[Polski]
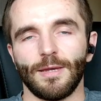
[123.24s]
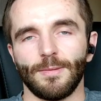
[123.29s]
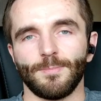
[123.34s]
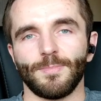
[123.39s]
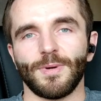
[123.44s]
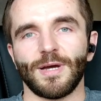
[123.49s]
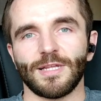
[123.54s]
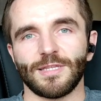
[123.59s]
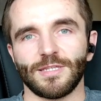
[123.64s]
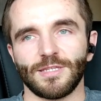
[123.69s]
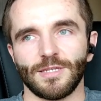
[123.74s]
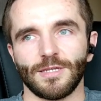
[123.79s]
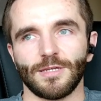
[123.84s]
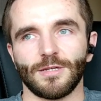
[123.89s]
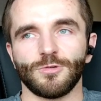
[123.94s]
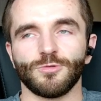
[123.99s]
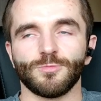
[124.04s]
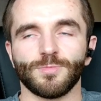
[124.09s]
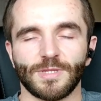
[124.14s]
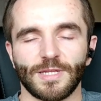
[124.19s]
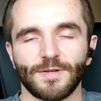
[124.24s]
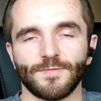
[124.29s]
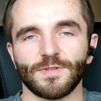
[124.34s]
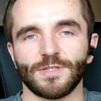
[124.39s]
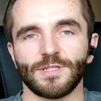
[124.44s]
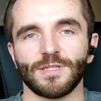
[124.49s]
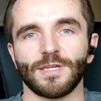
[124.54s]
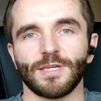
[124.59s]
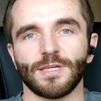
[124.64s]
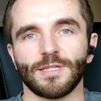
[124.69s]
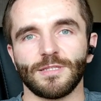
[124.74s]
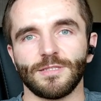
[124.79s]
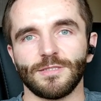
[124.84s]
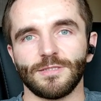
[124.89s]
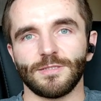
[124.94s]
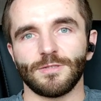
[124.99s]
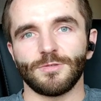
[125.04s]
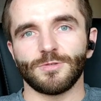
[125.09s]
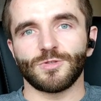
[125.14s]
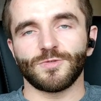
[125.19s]
empatię lub nawet
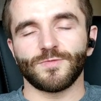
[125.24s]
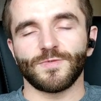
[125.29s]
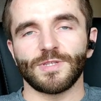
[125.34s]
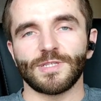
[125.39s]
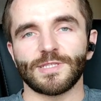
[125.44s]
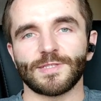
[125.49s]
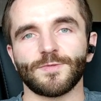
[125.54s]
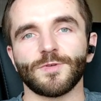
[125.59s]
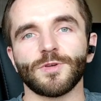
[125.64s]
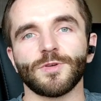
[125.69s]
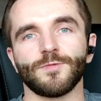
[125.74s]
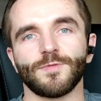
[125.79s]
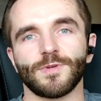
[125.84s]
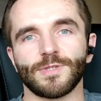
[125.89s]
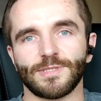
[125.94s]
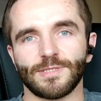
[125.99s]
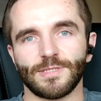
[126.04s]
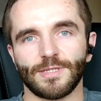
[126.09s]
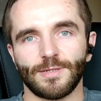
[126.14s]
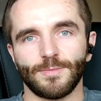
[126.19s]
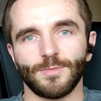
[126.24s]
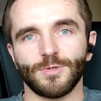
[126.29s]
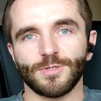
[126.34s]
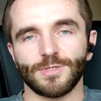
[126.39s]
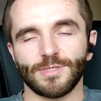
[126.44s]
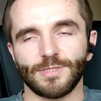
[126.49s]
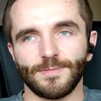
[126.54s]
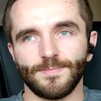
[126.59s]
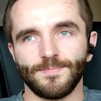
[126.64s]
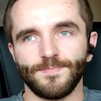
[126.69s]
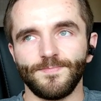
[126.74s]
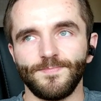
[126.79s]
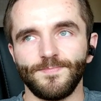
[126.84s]
niekiedy odczuwanie swoich własnych emocji.